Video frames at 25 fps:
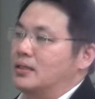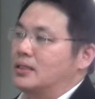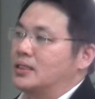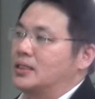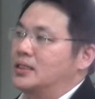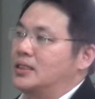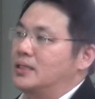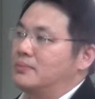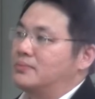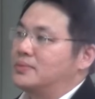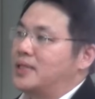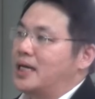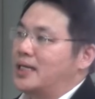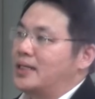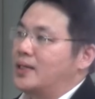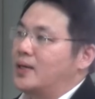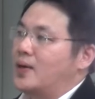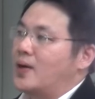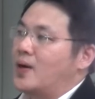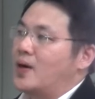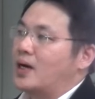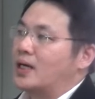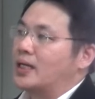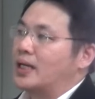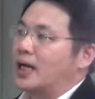เคลือบด้านน
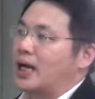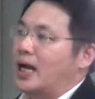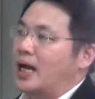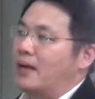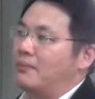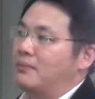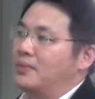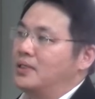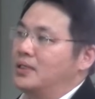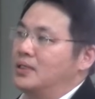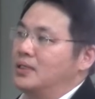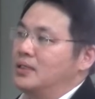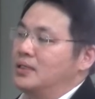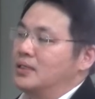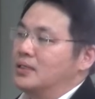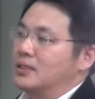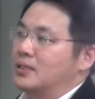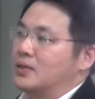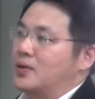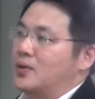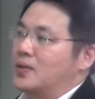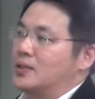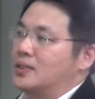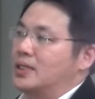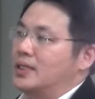อกนะครับ
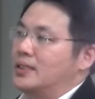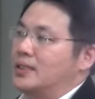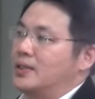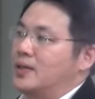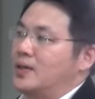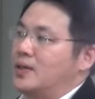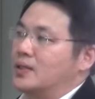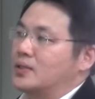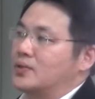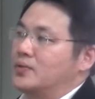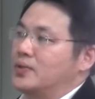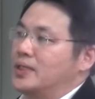โค้ดด้านนอก